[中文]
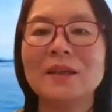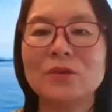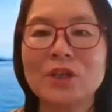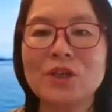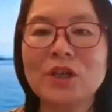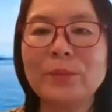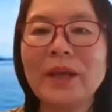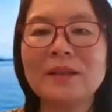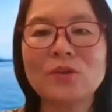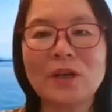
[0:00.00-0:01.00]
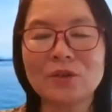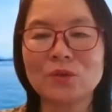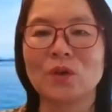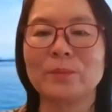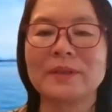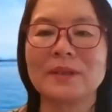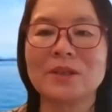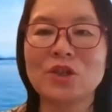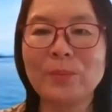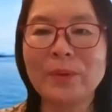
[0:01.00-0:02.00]
所以诗篇就告诉我们呢，
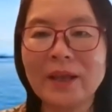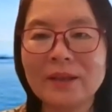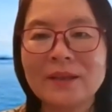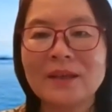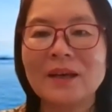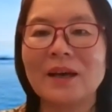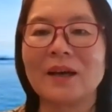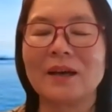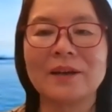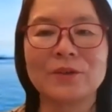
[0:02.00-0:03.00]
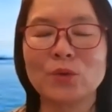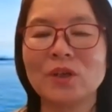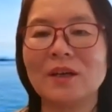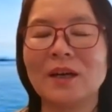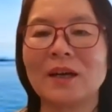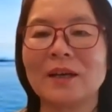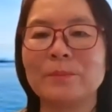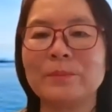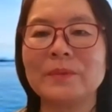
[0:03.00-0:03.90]
诗篇啊，很多啊。